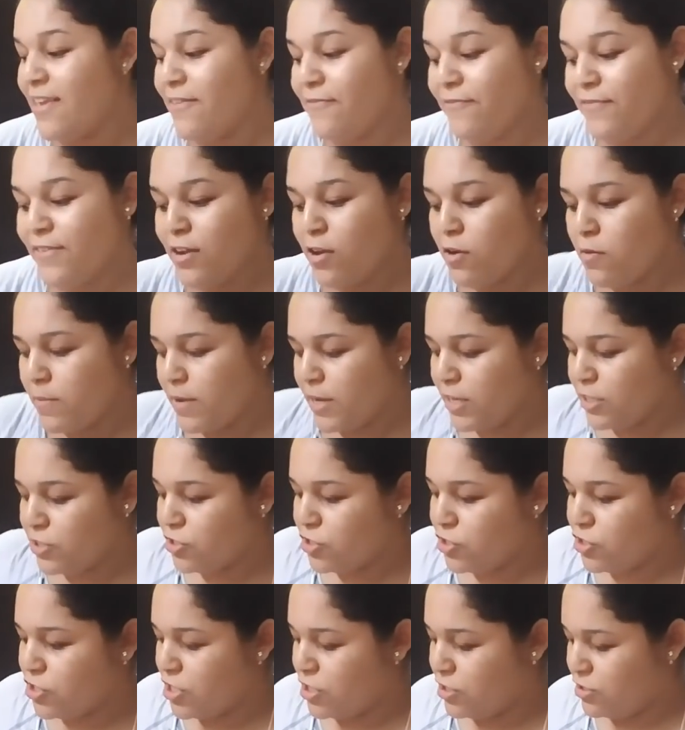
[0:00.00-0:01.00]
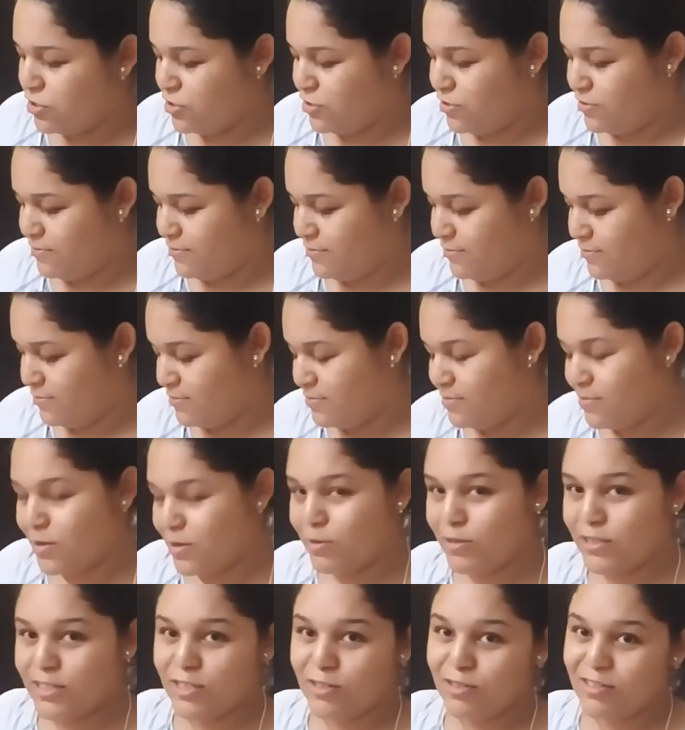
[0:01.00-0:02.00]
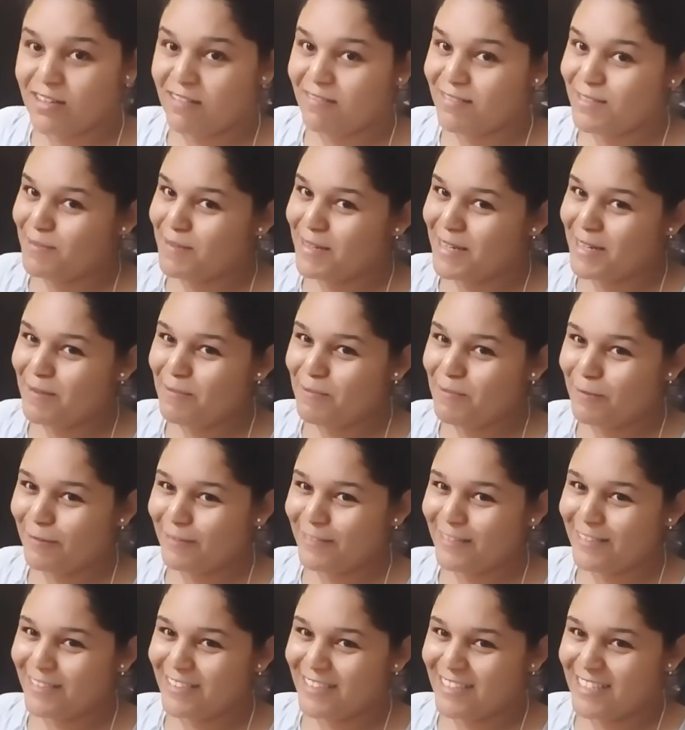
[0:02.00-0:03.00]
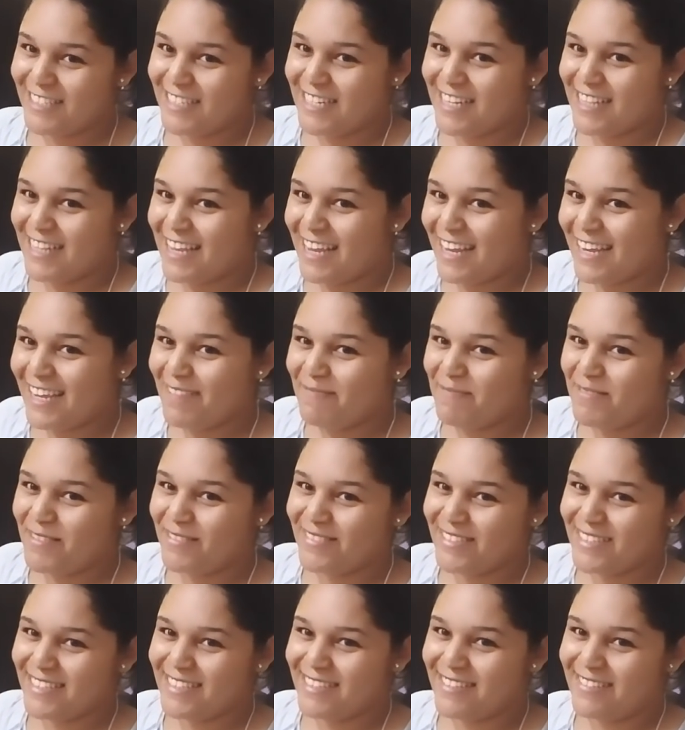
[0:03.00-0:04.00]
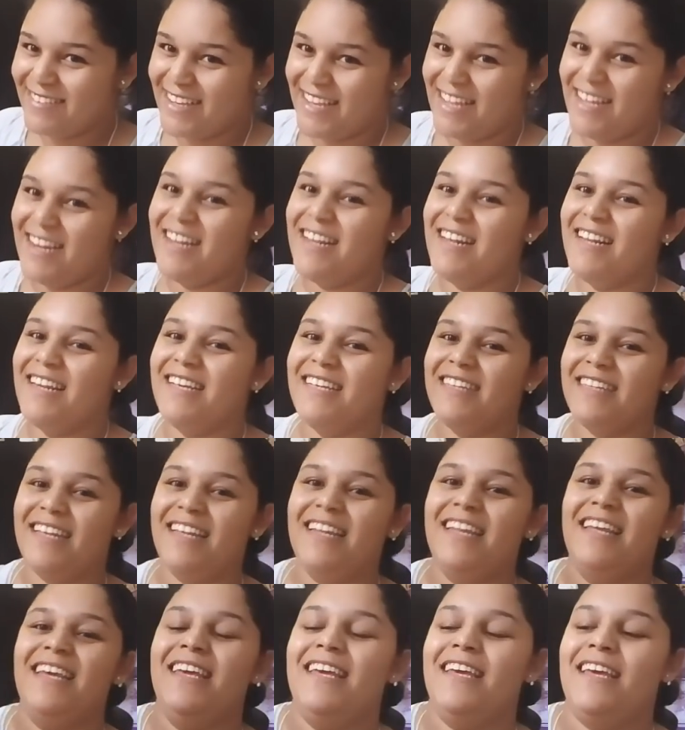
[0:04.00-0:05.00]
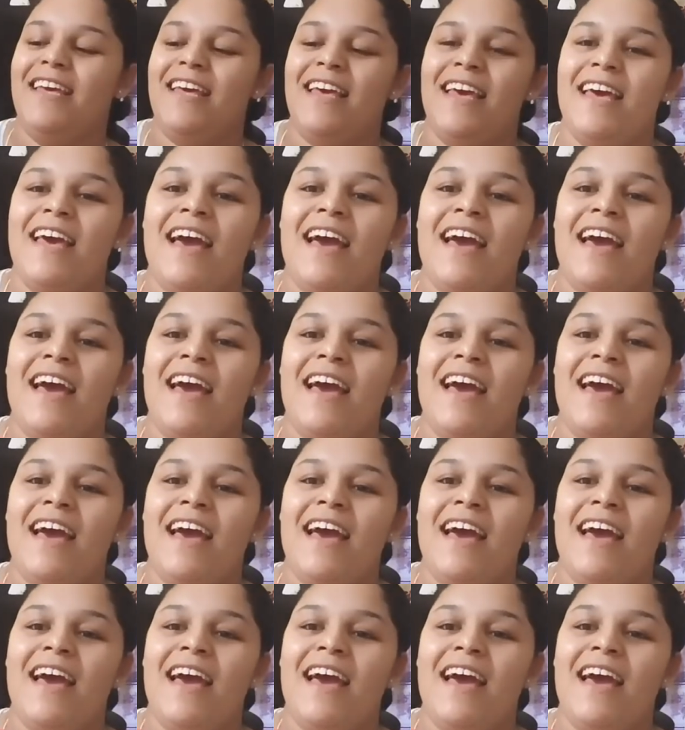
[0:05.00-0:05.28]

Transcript: E, finalmente, gente, uma coisa que eu estava esperando muito, eu deixei até aqui para vocês verem linda, né?